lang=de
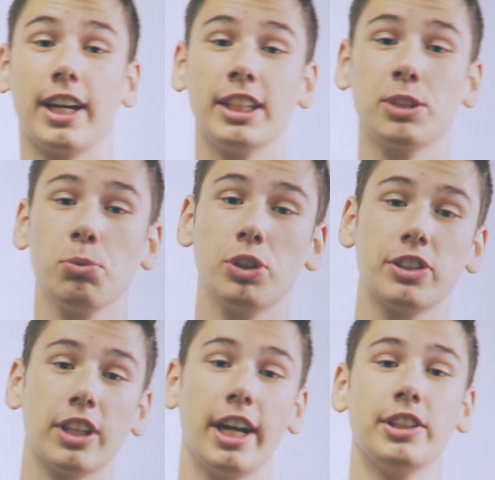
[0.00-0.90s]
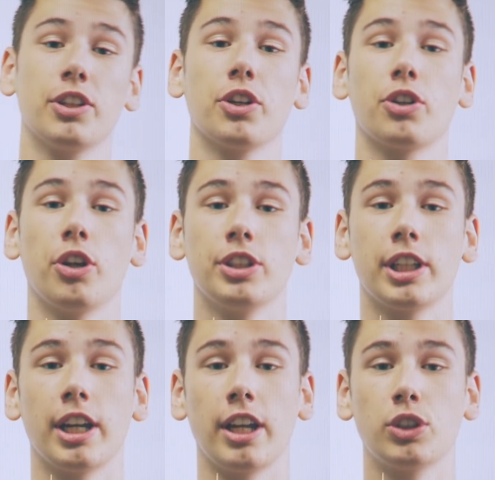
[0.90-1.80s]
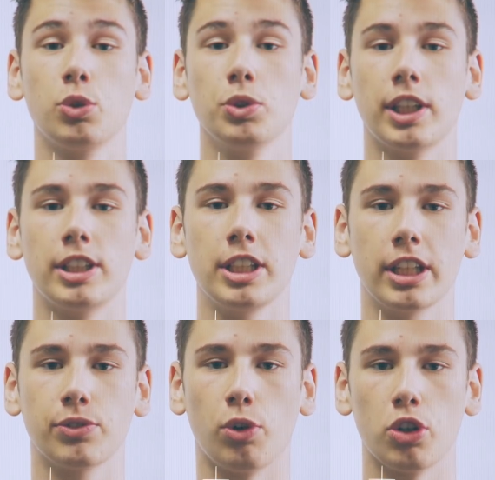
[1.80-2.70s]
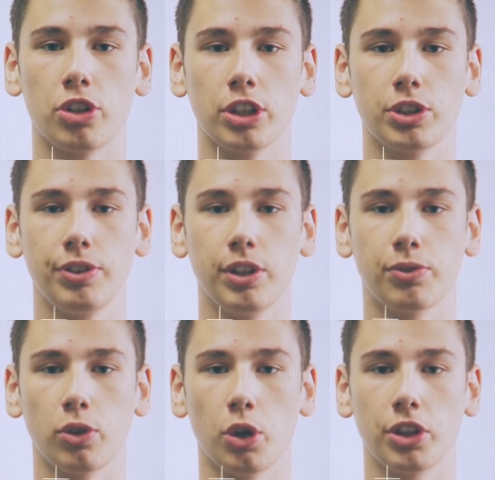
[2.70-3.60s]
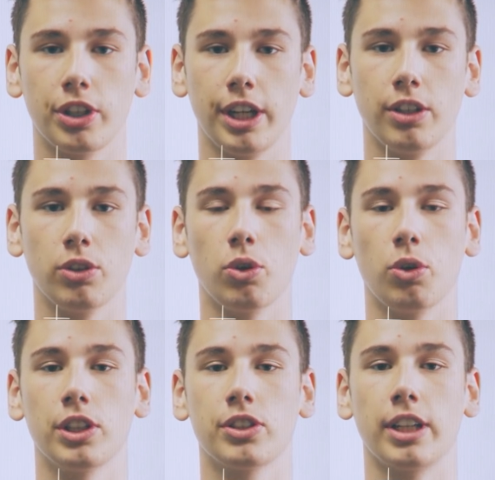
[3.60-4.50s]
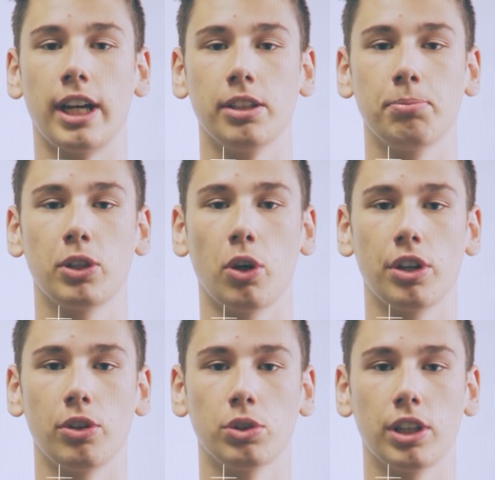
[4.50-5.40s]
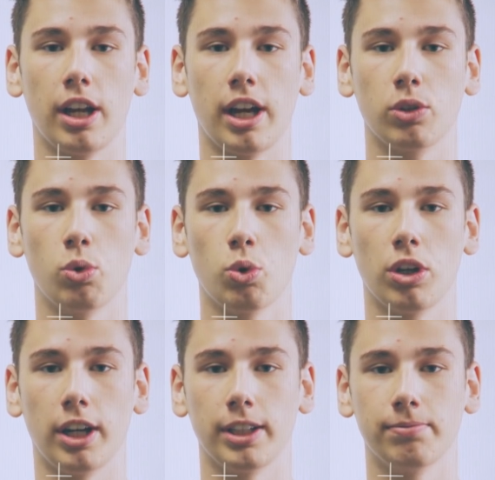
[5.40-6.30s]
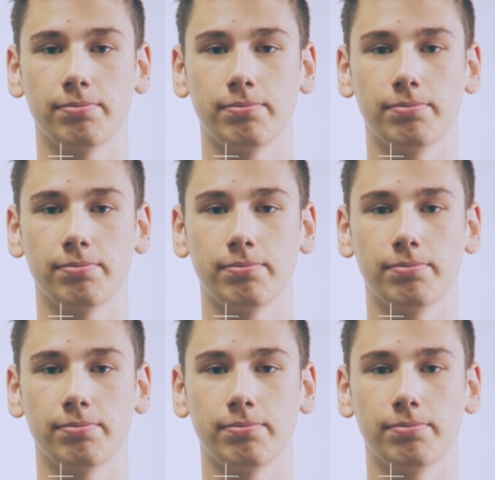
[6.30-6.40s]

ihr ganz mutig seid, könnt ihr dann ein zusätzliches Vorstellungsvideo von euch drehen und es dann mit euren Unterlagen hochladen.